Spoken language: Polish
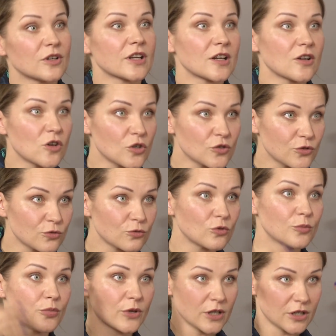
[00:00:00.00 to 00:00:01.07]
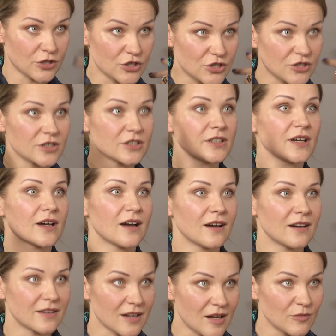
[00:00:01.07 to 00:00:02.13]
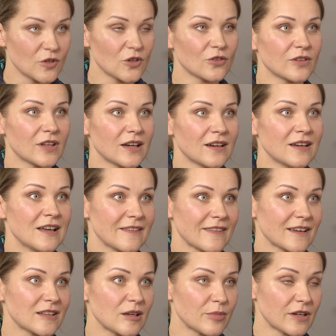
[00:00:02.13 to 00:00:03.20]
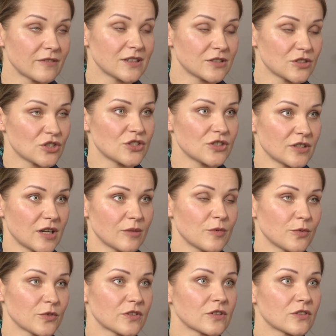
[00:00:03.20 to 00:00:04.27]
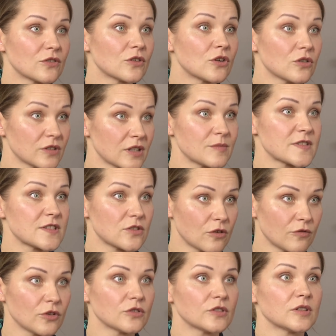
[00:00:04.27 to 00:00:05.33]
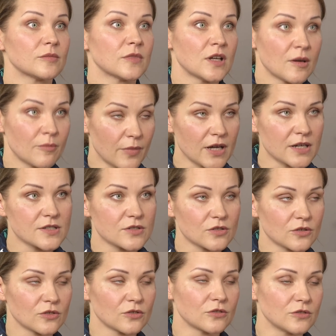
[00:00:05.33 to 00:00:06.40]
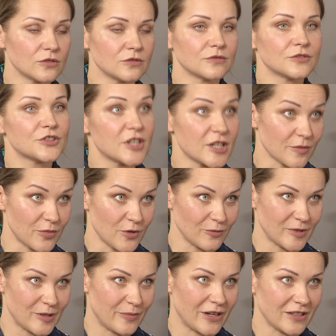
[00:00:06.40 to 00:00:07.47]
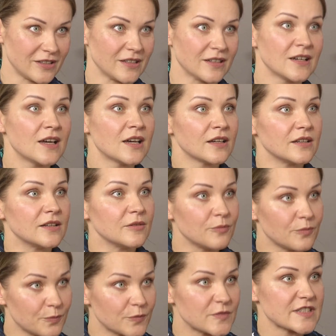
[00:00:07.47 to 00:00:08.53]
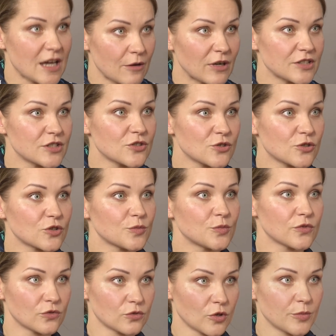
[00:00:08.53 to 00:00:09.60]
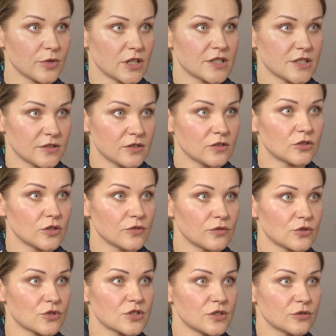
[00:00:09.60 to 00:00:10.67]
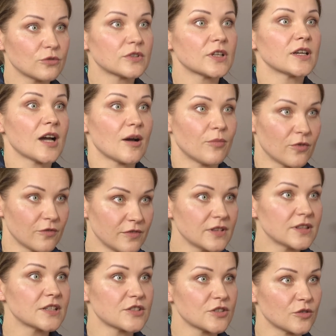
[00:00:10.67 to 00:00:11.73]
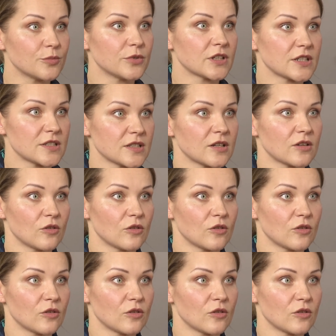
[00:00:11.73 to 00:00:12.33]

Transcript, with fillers: kręgosłup, szyja, ramiona, tak naprawdę też jakby pod kątem zdrowotnym bardzo y, cierpią te panie. Y, cała ciężkość biustu opiera się tylko i wyłącznie tutaj, a powinna się opierać na